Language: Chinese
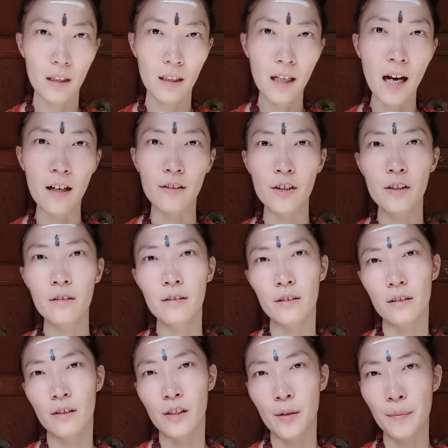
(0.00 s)
抗争
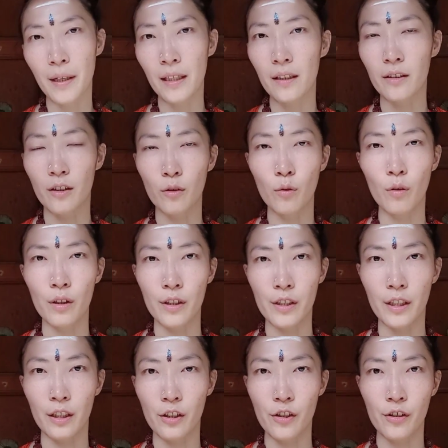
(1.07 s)
身边的人或者
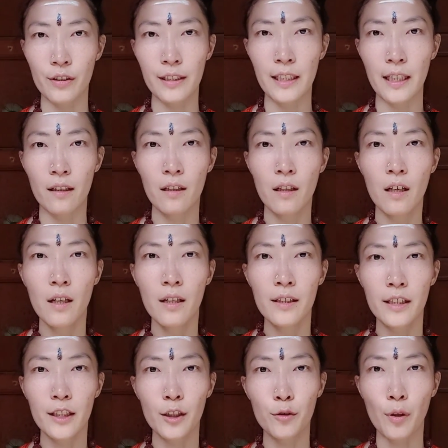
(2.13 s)
这个世界，这
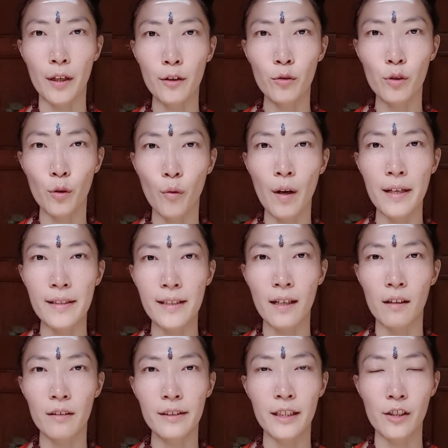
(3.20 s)
些全都是幻象，
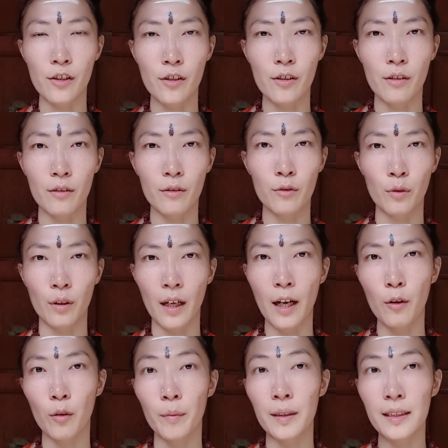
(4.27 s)
而且是损害
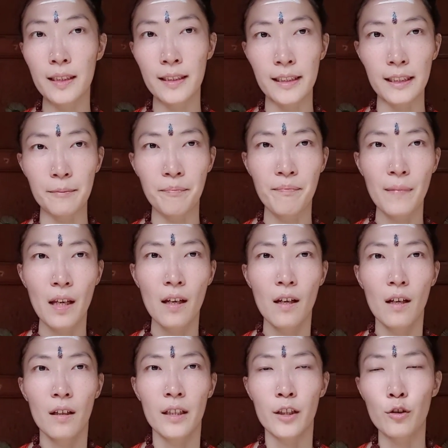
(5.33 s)
我们自己。
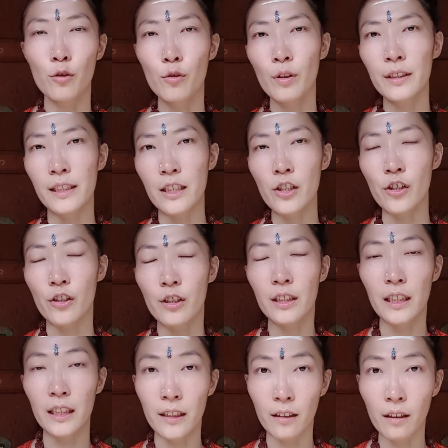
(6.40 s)
也就是说，即使
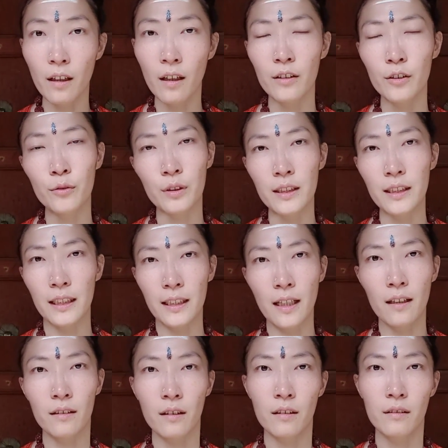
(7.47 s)
你赢了，又能怎
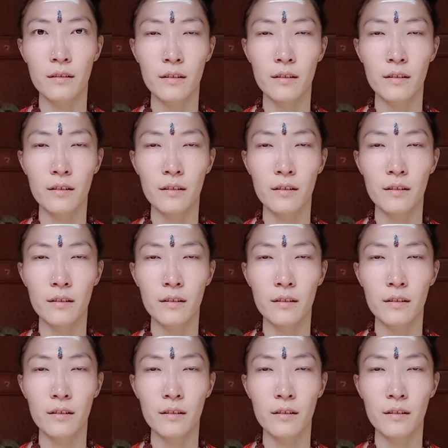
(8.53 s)
样呢？